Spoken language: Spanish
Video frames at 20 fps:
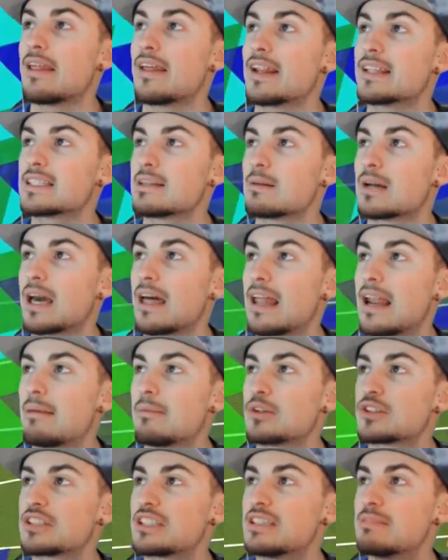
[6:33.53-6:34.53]
la derecha,
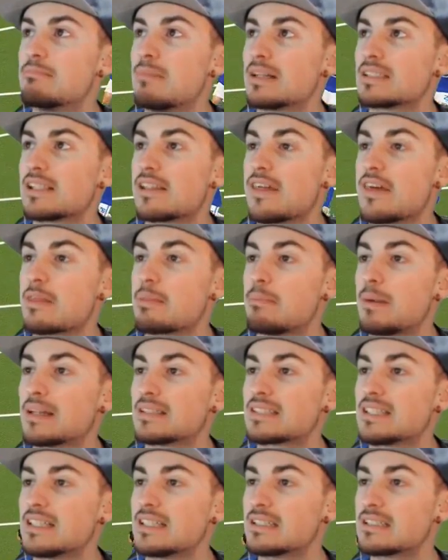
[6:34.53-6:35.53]
ganamos más de 10
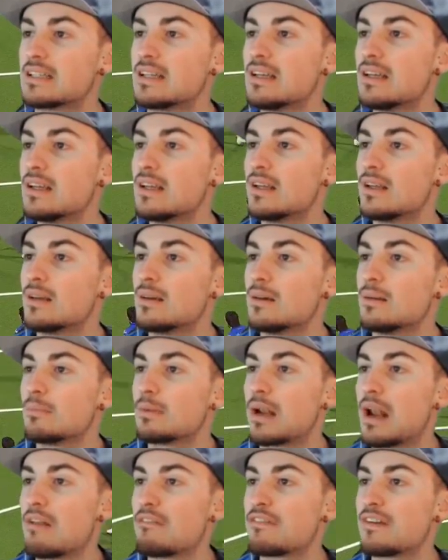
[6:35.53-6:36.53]
pases.
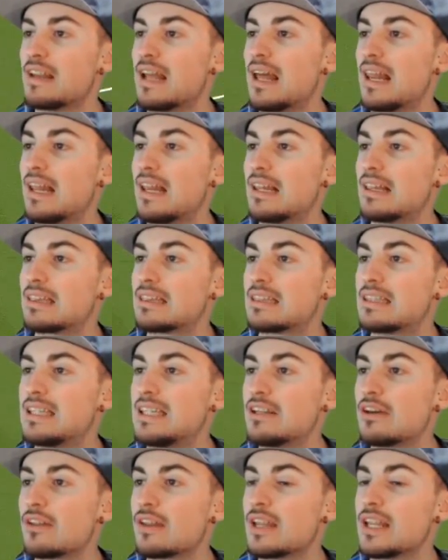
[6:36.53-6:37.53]
Pero al final el
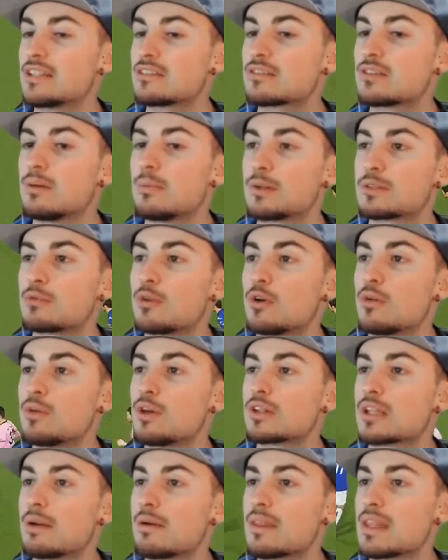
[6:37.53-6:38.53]
tiro de Nesto pues
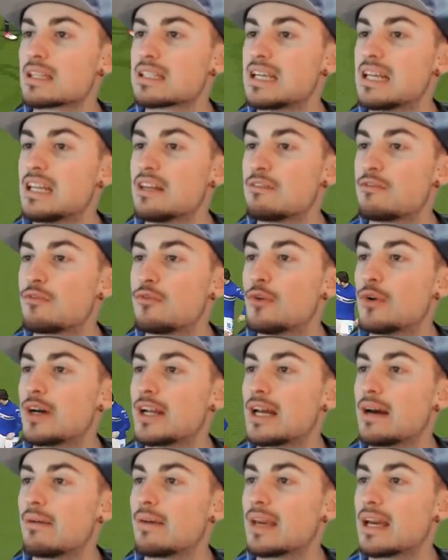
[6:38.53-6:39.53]
volvió otra vez a salir
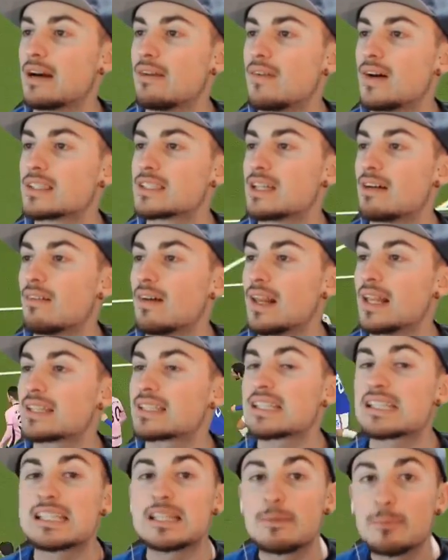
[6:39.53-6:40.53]
fuera. Venga, va, chavales,
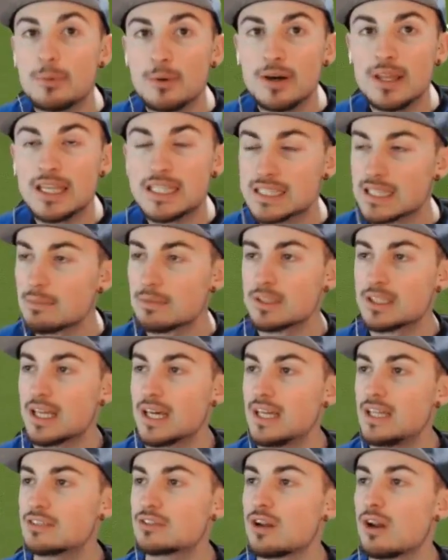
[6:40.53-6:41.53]
que se puede. Estamos
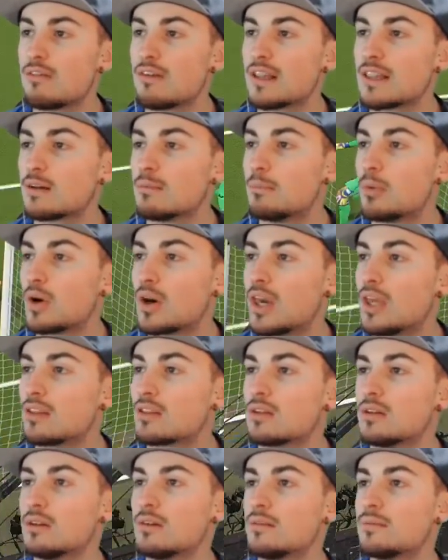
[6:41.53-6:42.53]
ahí, solo falta un
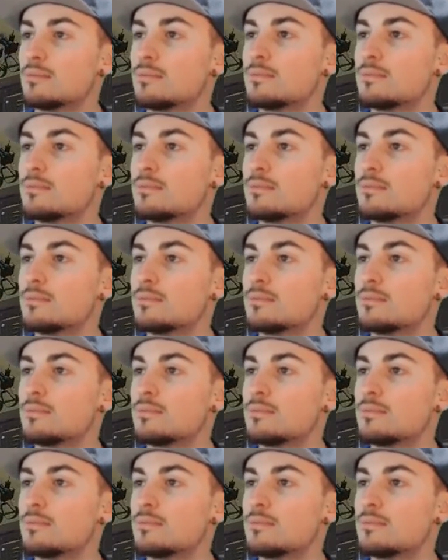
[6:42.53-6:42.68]
poquito.